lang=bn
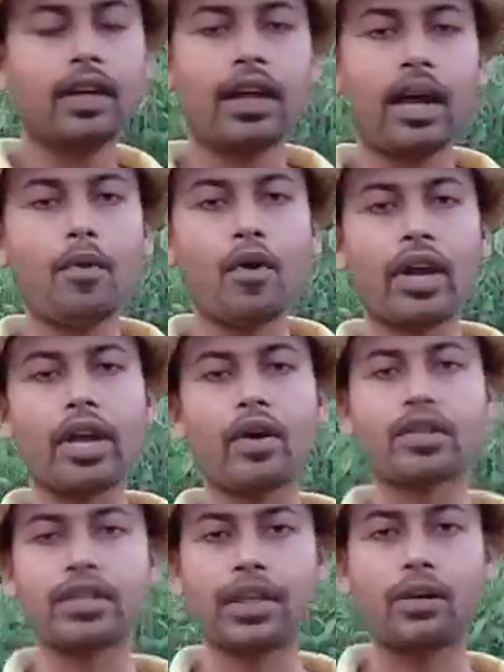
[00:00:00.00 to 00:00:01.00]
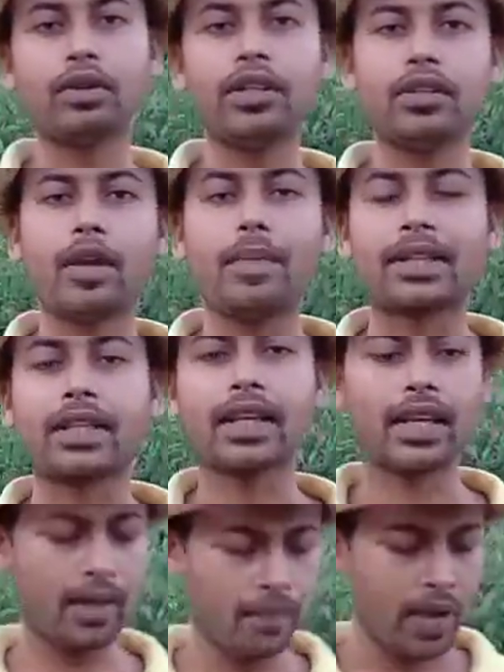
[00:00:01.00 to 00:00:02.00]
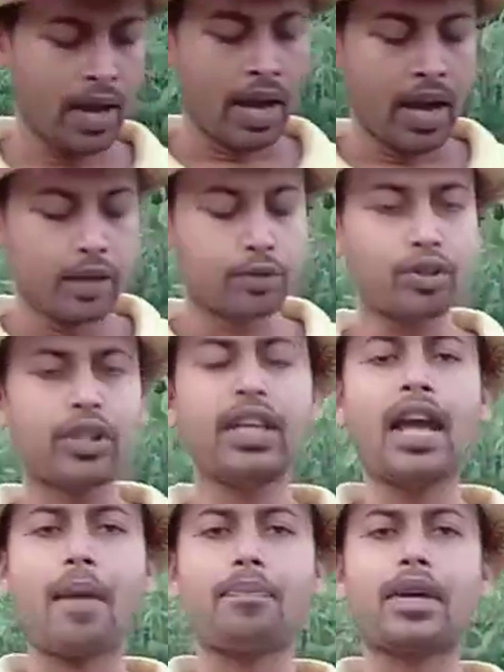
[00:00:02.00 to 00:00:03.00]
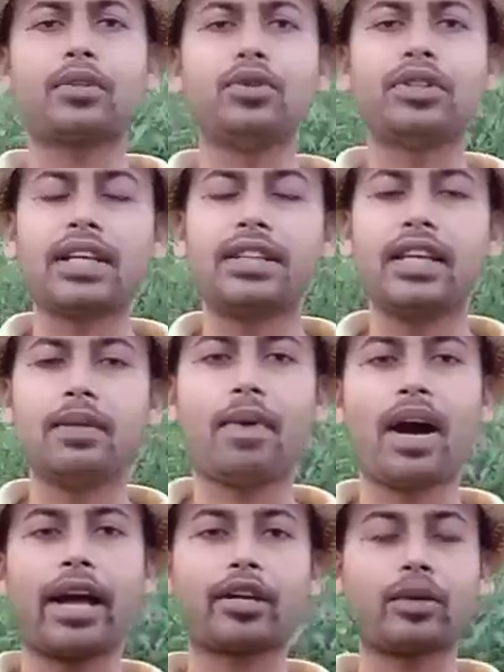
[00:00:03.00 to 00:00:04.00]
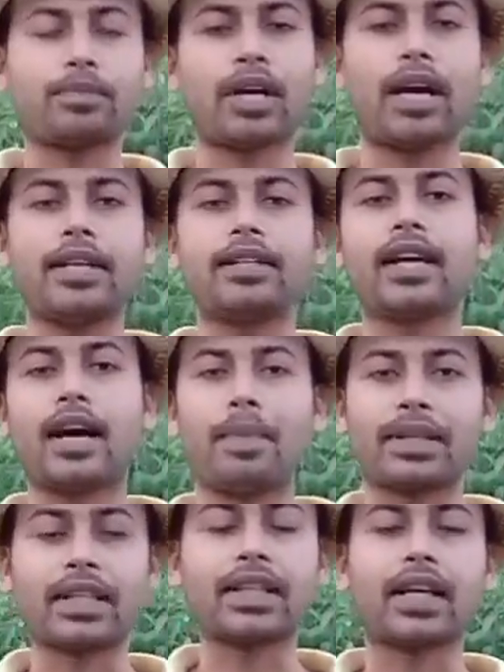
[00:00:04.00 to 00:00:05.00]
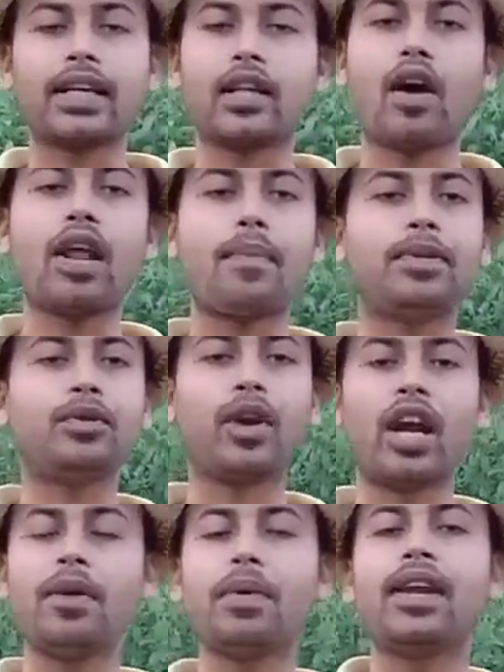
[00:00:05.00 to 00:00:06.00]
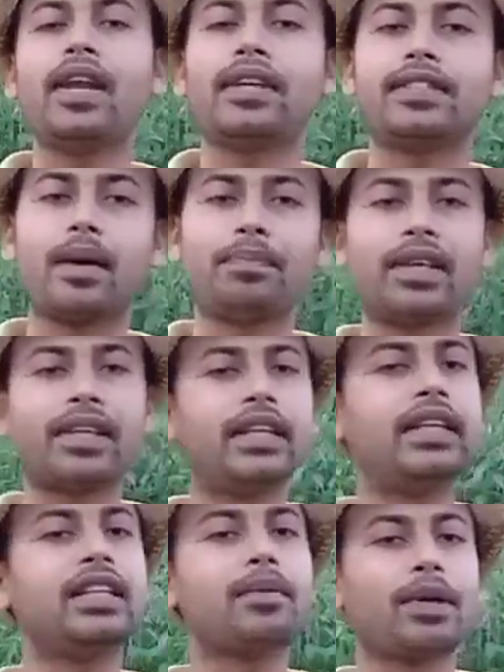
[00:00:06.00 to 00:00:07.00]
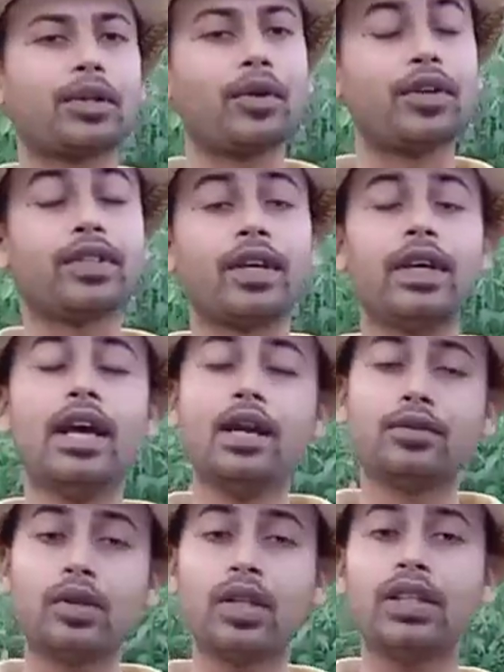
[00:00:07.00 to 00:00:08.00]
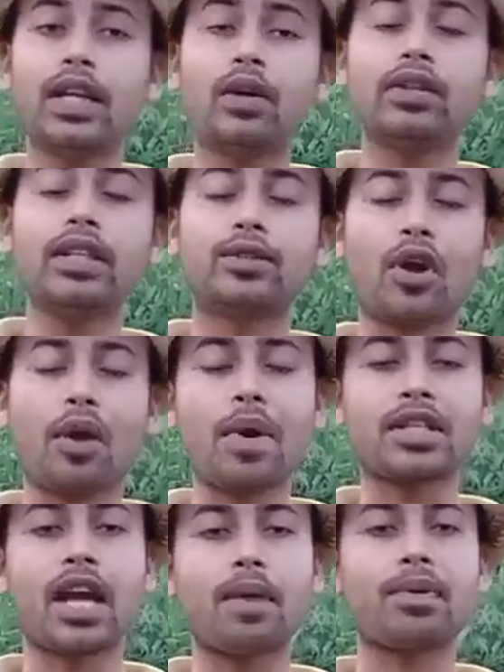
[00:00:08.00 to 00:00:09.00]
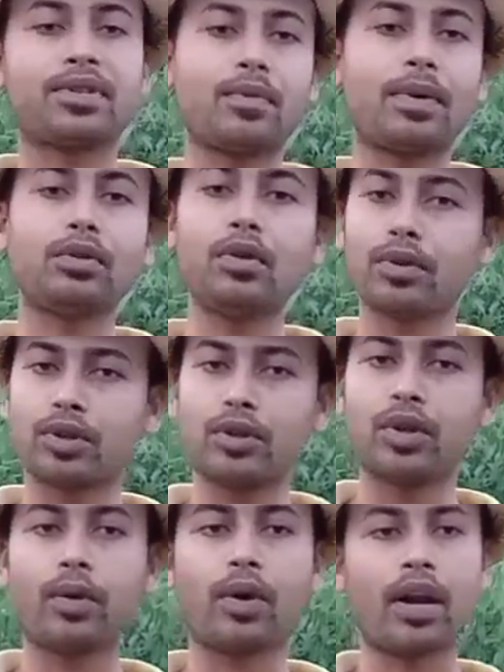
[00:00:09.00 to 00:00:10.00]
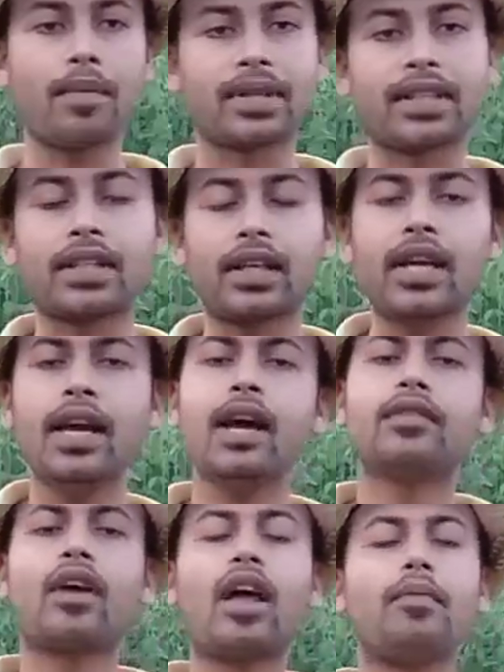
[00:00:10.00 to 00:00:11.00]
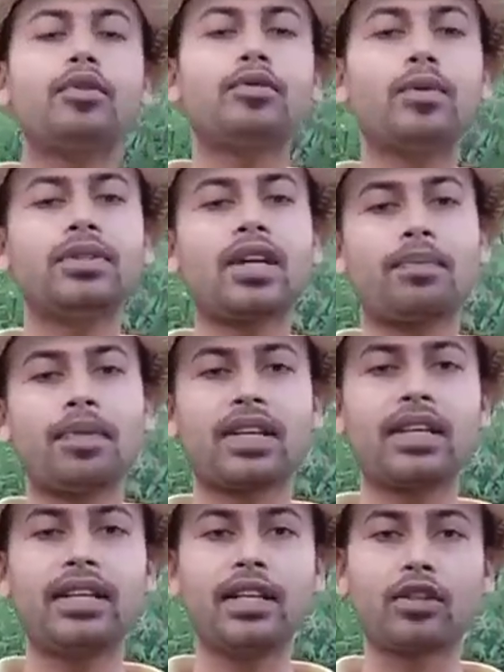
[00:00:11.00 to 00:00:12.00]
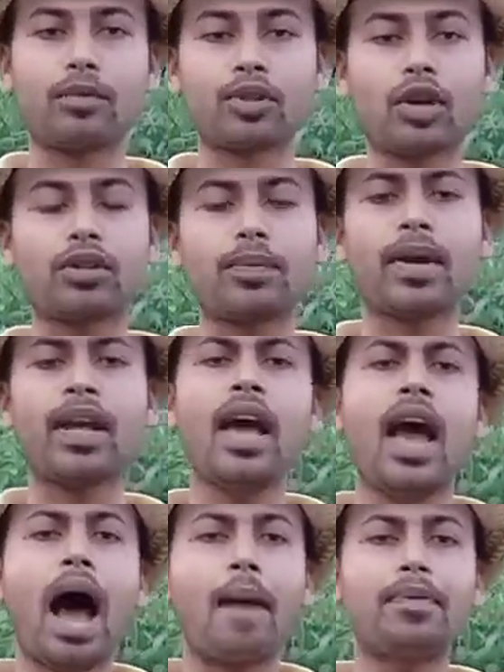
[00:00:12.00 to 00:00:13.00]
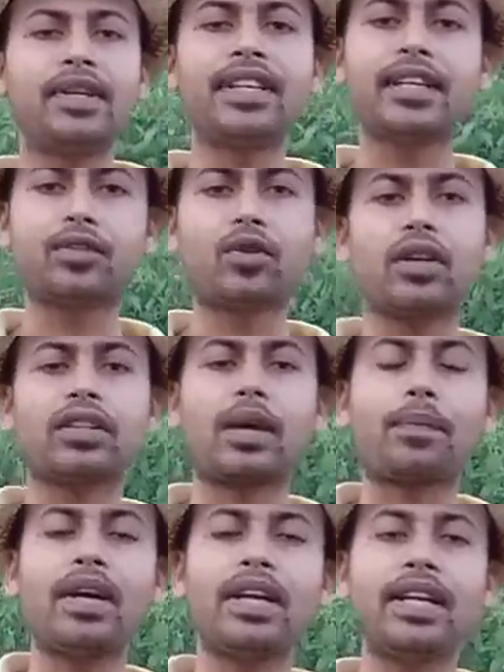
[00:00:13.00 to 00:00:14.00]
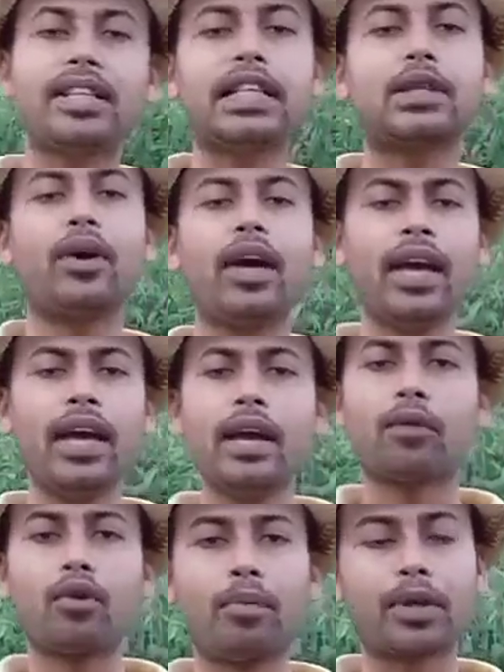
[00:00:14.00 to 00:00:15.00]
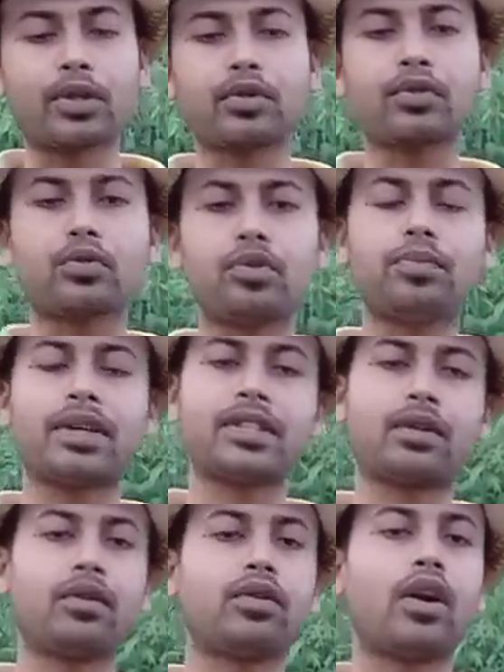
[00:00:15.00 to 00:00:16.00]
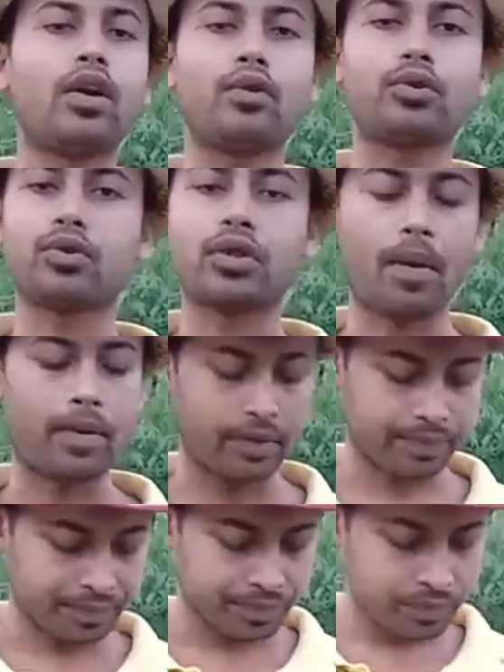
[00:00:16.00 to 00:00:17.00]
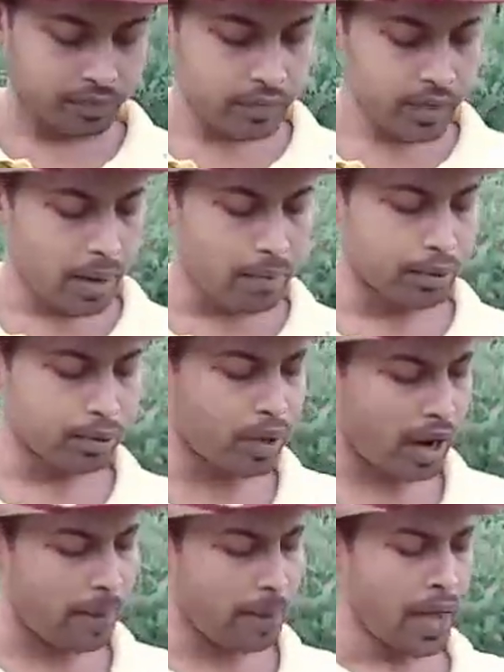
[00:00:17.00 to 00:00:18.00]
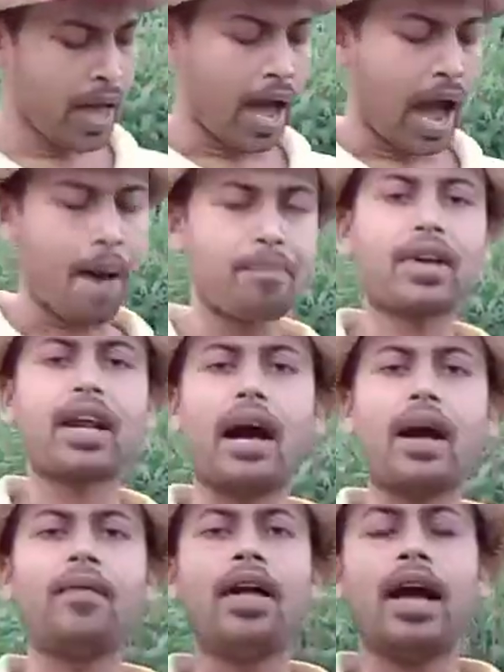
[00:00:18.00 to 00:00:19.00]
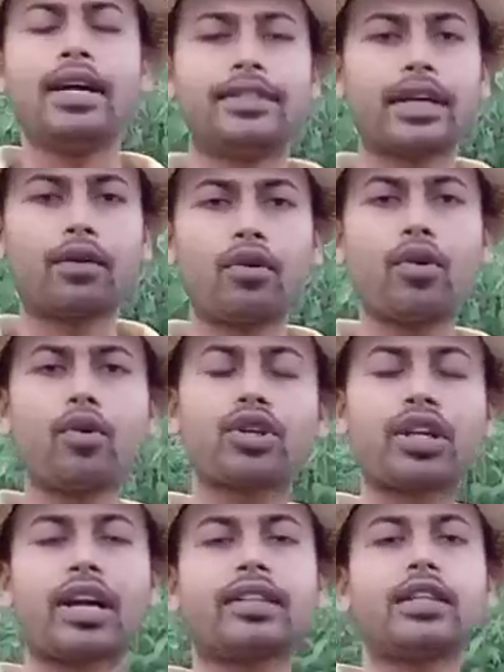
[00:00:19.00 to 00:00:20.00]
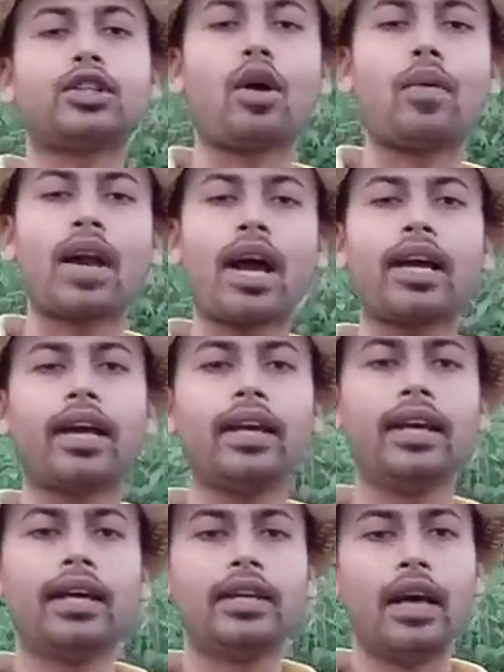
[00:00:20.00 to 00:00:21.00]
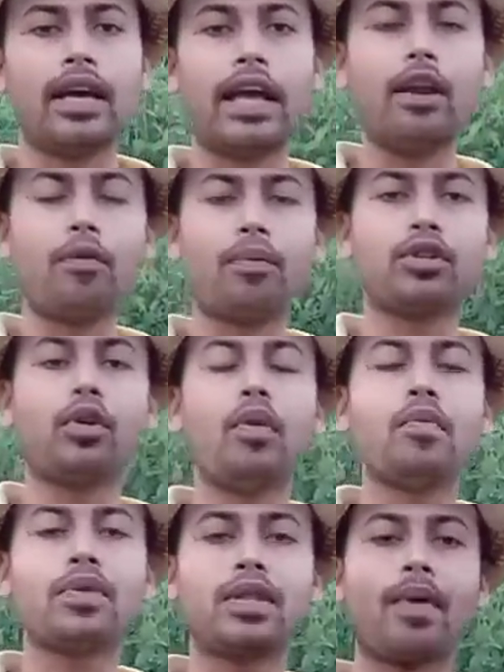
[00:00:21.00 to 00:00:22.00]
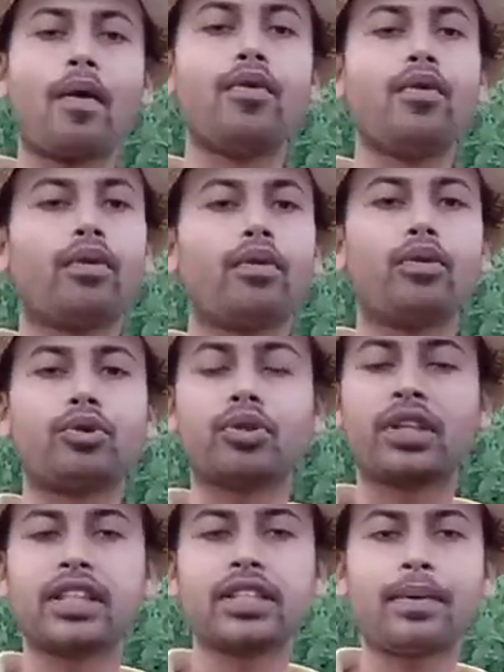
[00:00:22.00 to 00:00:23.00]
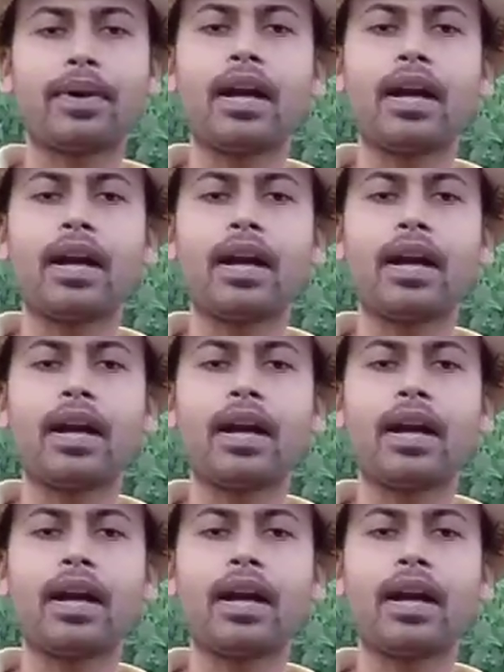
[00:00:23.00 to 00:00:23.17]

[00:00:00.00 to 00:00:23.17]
এবং এই অংশে দীর্ঘদিন ধরে ব্যথা থাকে যদি আপনার দুই চার দিন বা এক সপ্তাহ এই জায়গা ব্যথা থাকে তাহলে আপনি ধরে নেবেন না যে আপনার কিডনিতে পাথর হয়েছে যদি দীর্ঘদিন ছয় মাস এক বছর বা দুই বছর ধরে ওখানে ব্যথা থাকে তাহলে বুঝবেন যে আপনার কিডনির সমস্যা হতে পারে আপনি টেস্ট করে তারপরে নিশ্চিত হয়ে কোনো ভেষজ ওষুধ বা যে কোনো ধরনের ওষুধ খাবেন বন্ধুরা আপনারা যে কোনো রোগ সারাতে সবার আগে এলোপ্যাথি হোমিওপ্যাথি বা অন্য কোনো ওষুধ খেতে যাবেন